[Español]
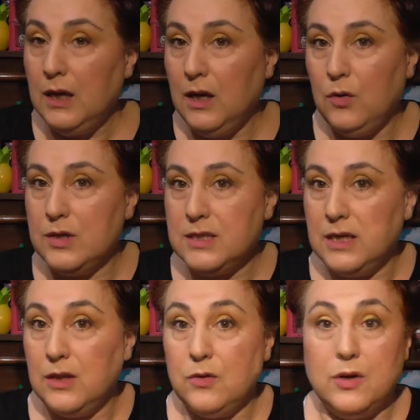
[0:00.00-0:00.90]
Y lo he
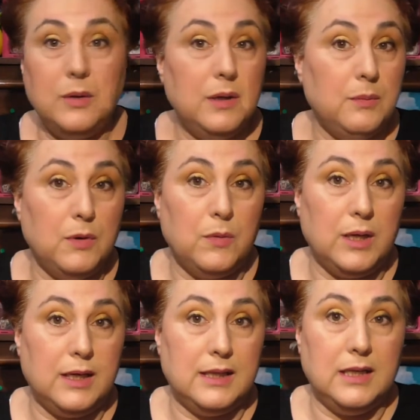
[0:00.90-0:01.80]
estrenado ahora y lo
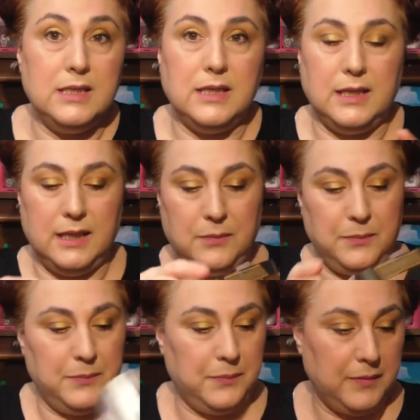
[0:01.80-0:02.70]
voy a quitar enseguida.
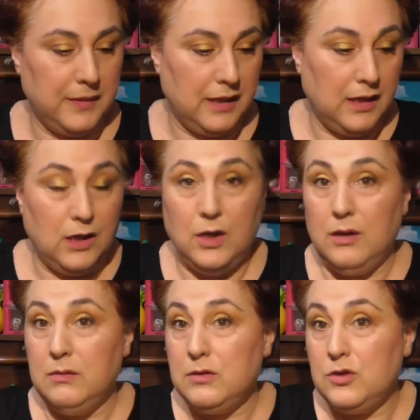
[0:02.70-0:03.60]

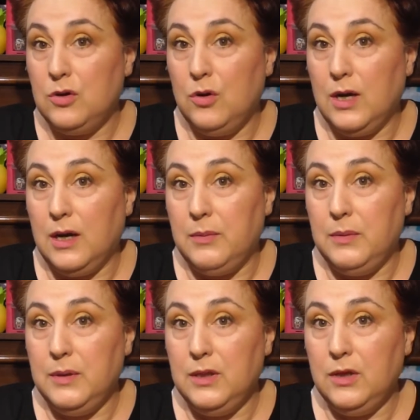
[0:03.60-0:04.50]
Solo acabe
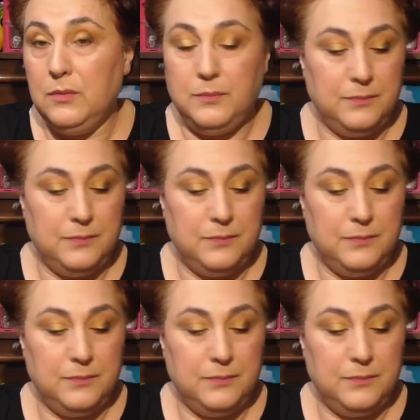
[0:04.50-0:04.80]
el vídeo